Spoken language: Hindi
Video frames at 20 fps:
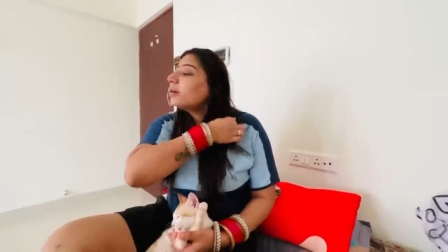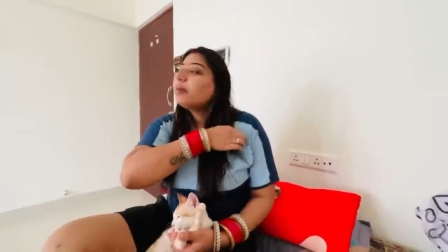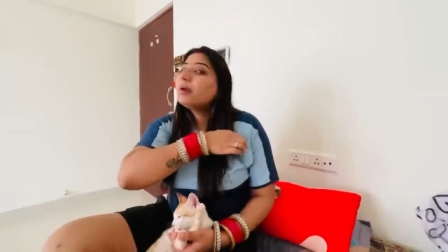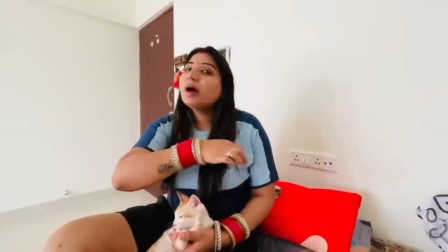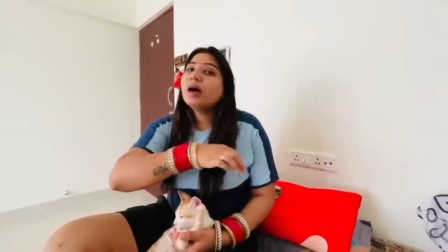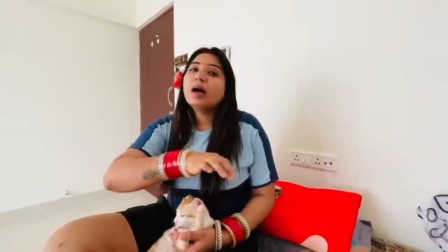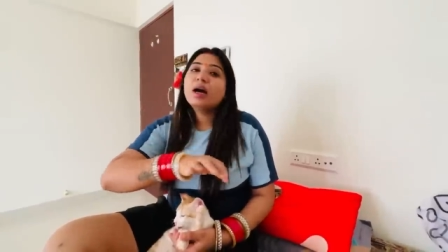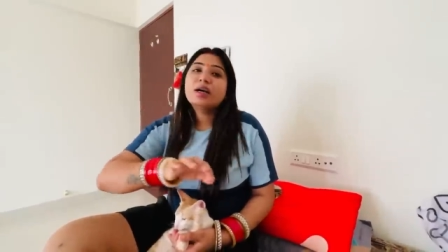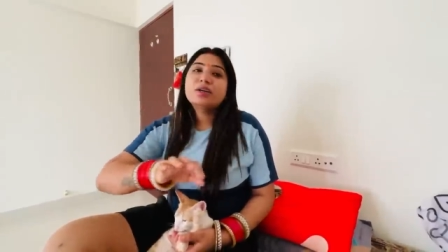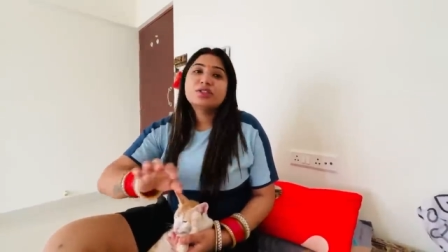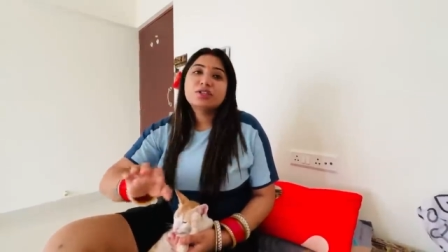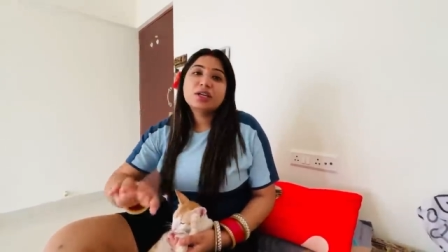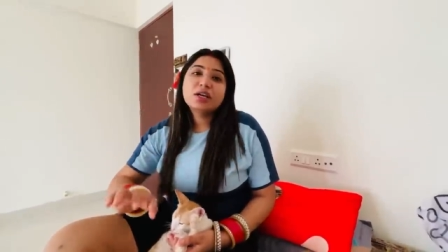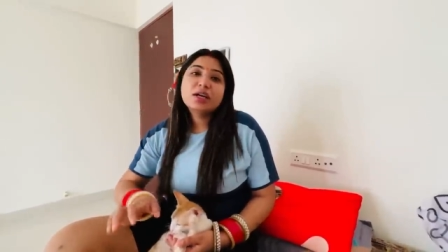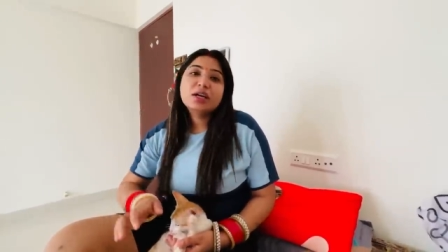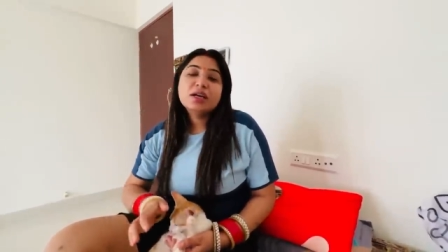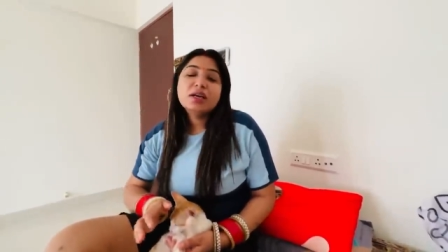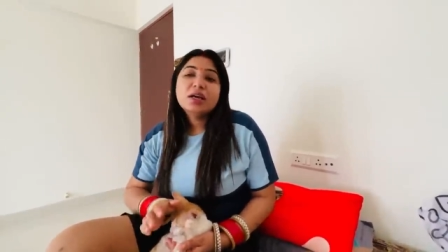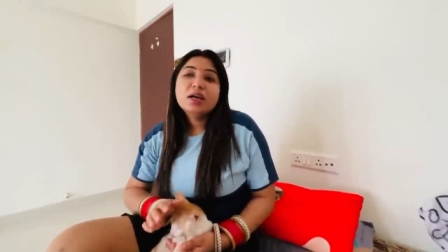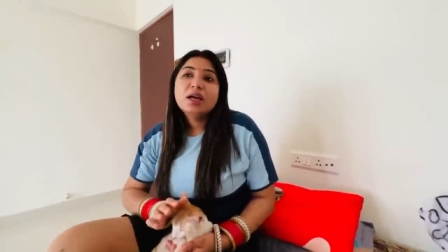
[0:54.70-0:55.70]

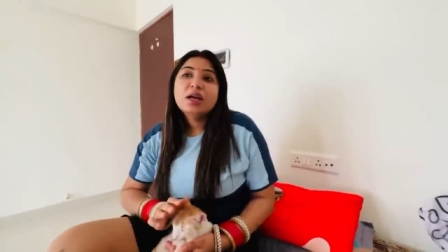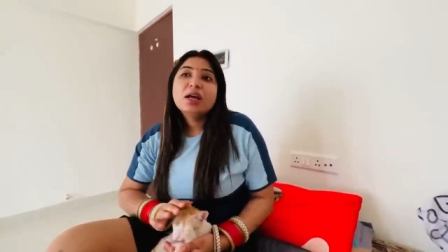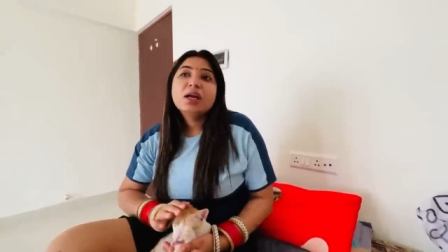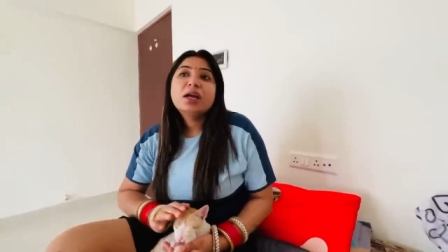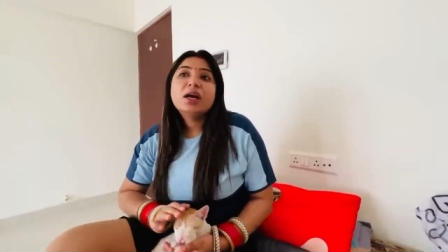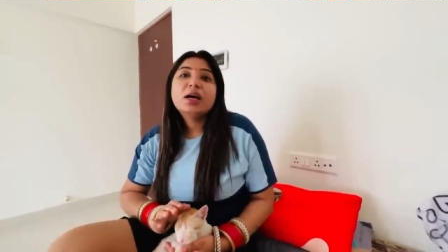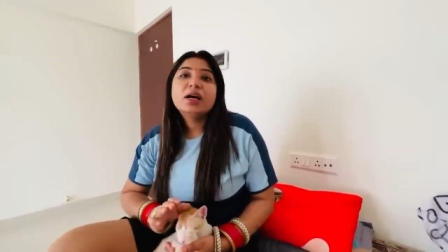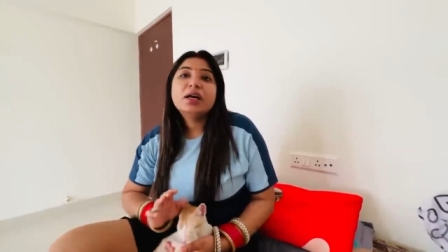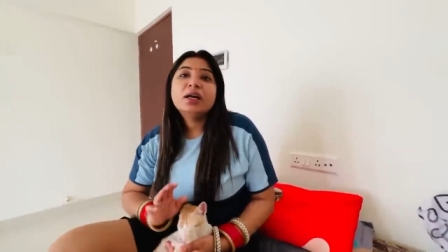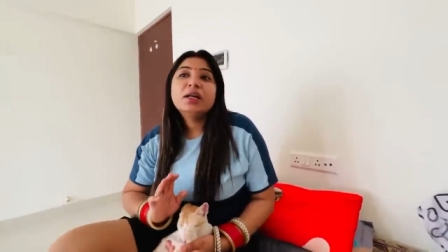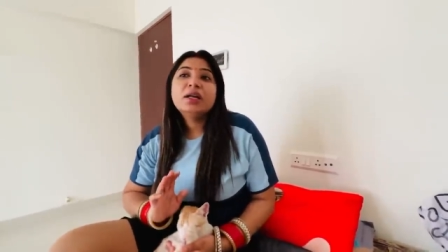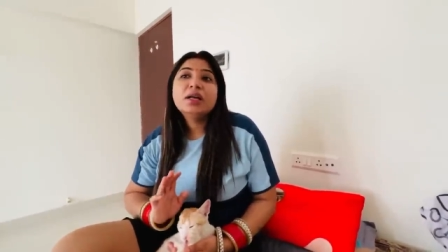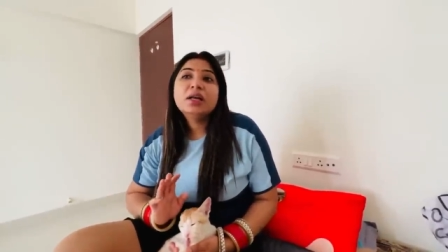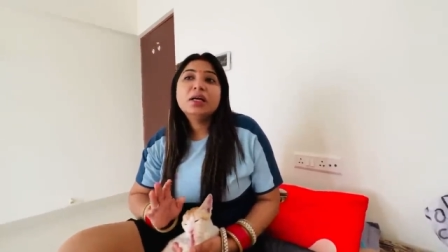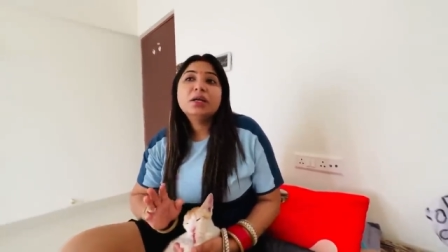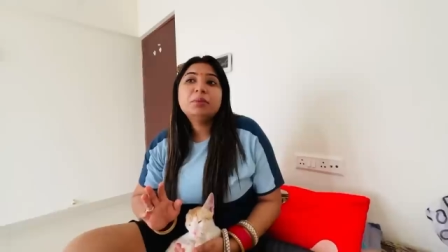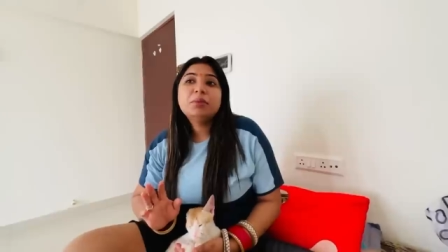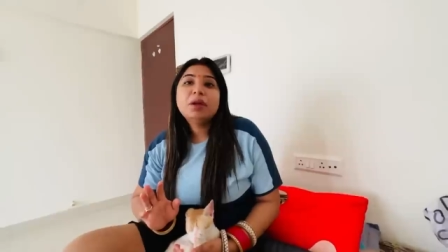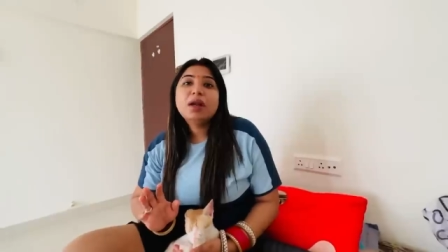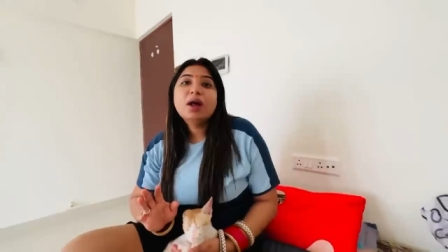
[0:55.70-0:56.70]
महाशय कहीं
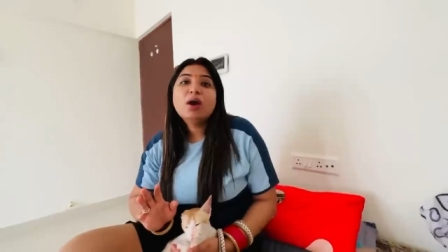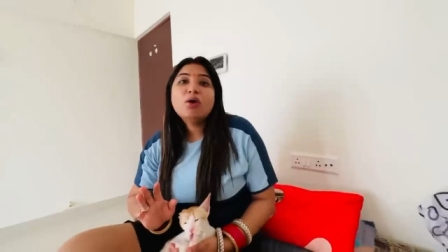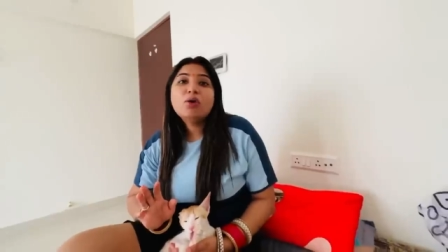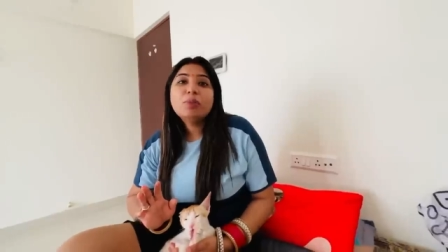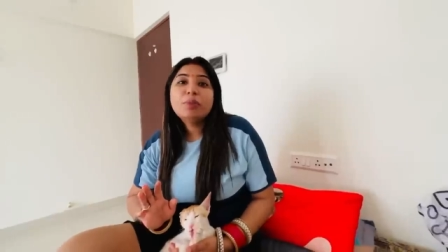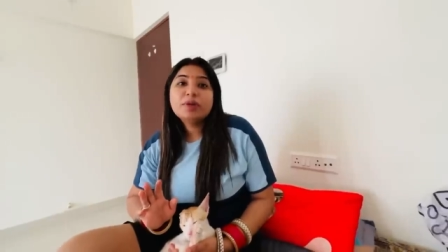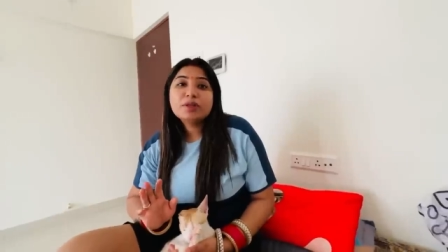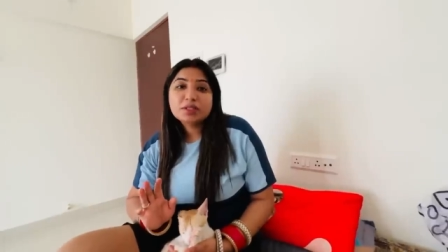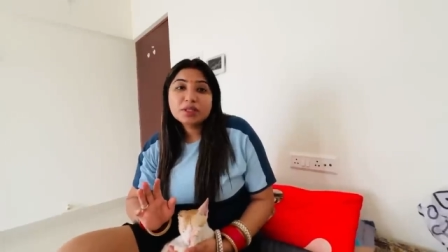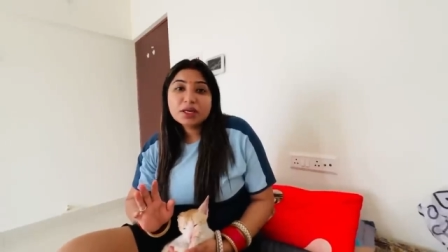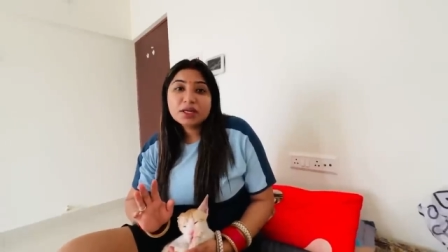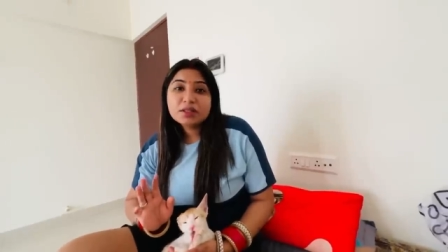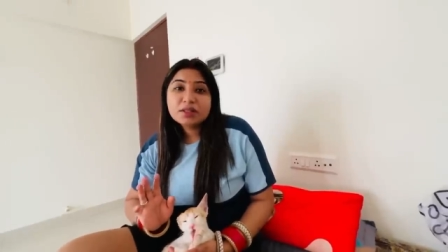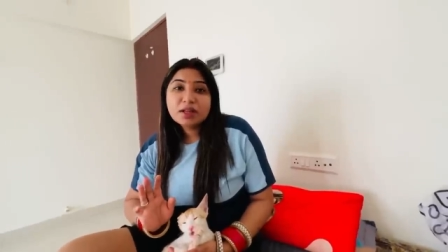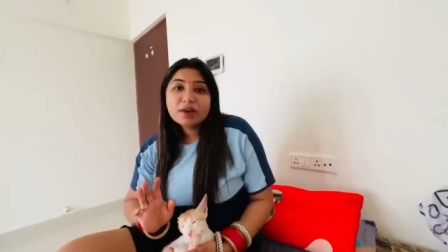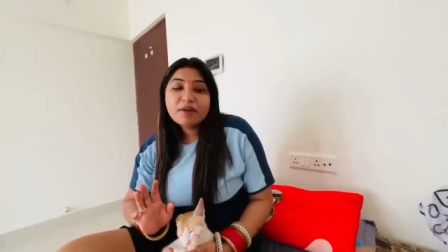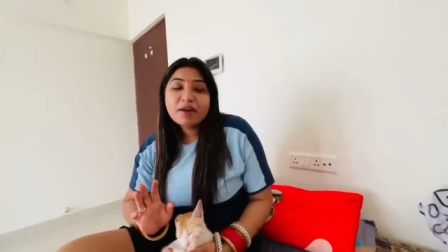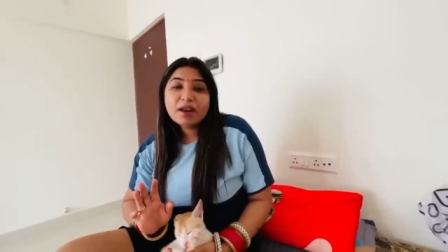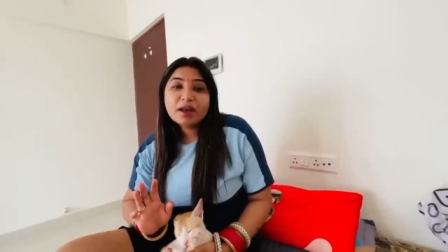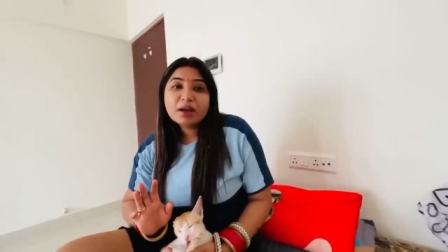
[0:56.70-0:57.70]
नहीं मिला ऊपर से
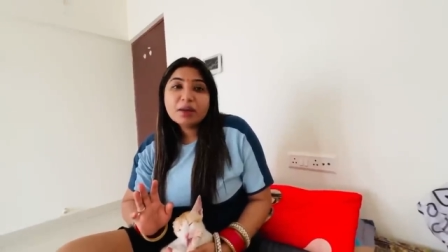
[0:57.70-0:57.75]
अंदर वाला